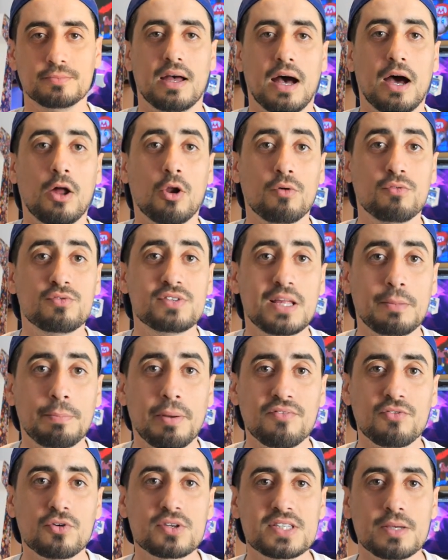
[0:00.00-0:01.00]
Alors, vous n'êtes
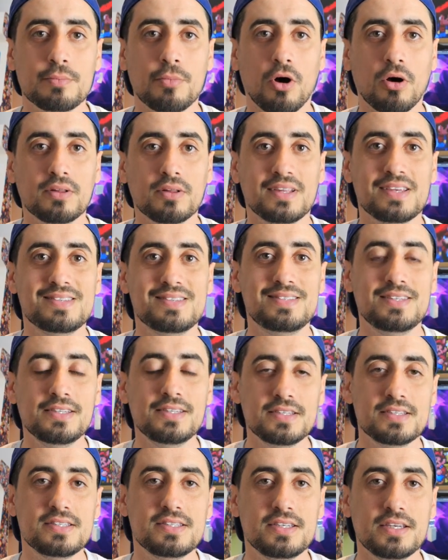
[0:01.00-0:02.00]
pas forcément des
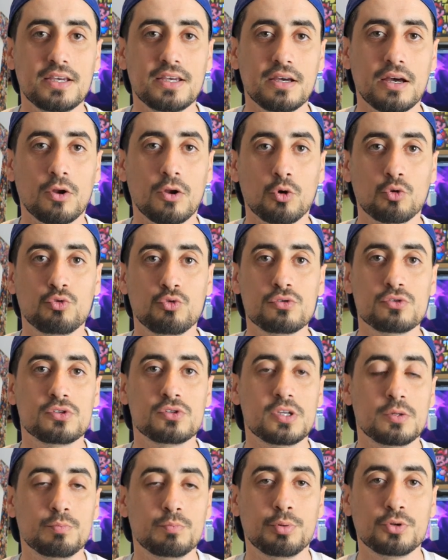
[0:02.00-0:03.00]
initiés. Alors juste,
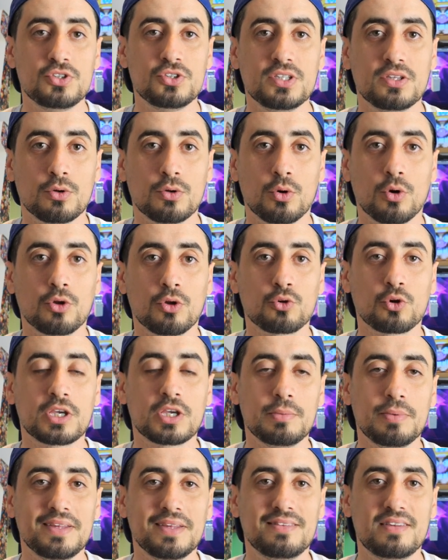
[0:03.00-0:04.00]
c'est une petite euh, entre
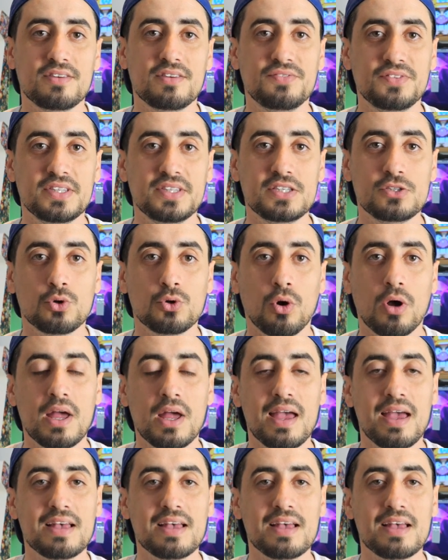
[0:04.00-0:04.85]
guillemets définition.